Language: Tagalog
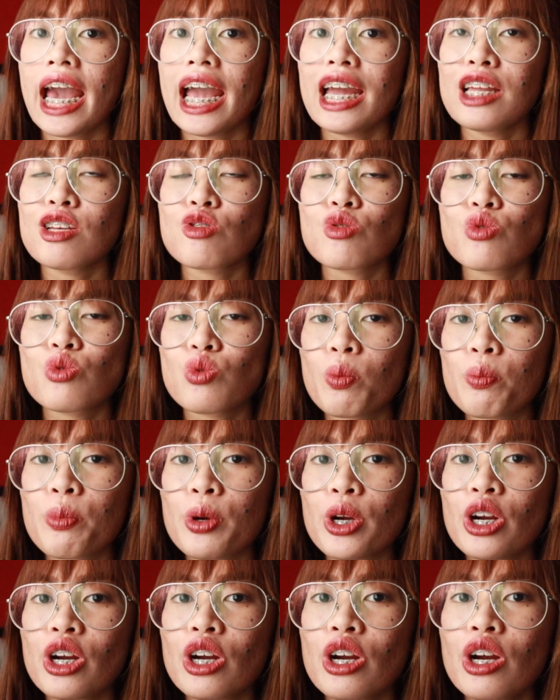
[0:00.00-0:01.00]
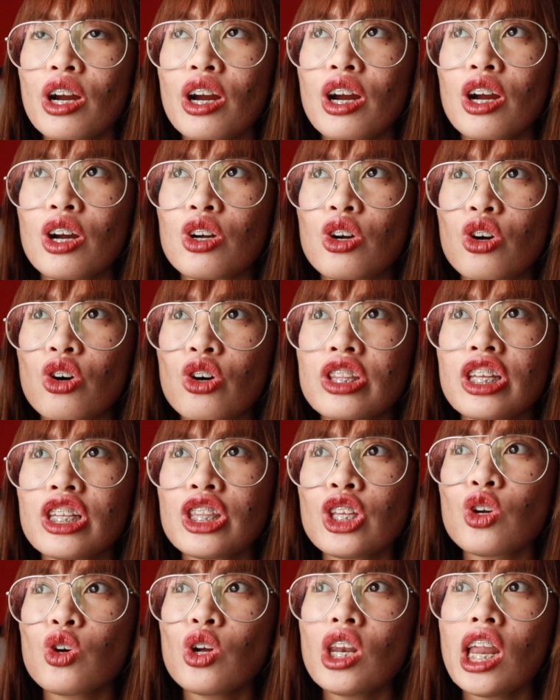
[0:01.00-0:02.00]
And it's super good.
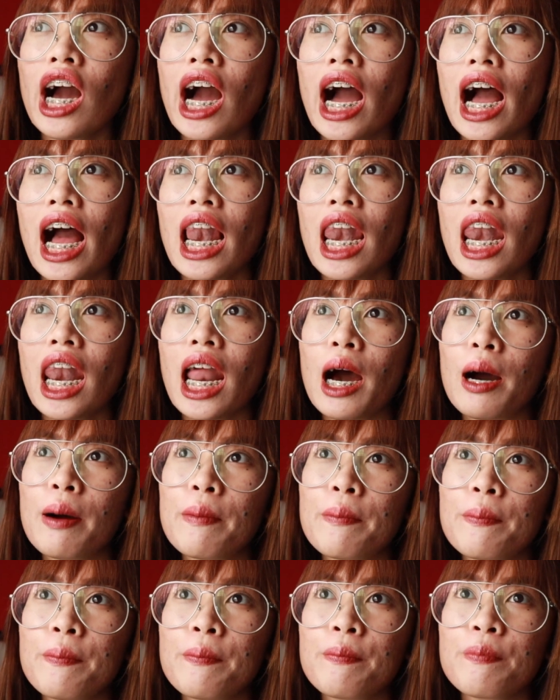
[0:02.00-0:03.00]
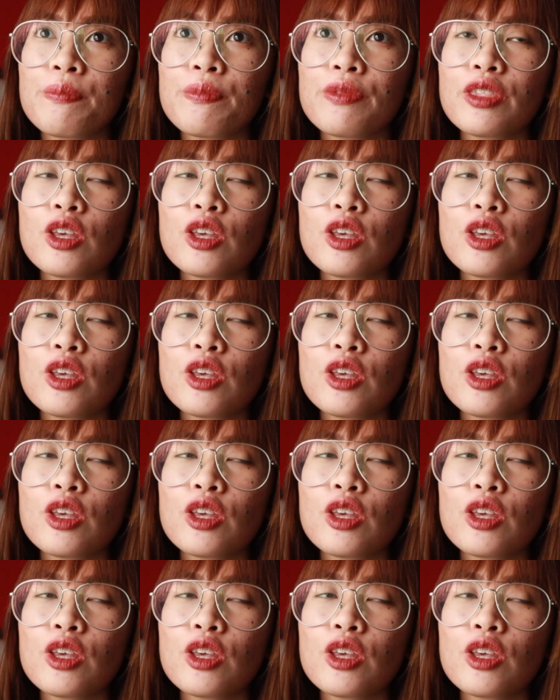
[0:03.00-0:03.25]
Hindi ko lang alam.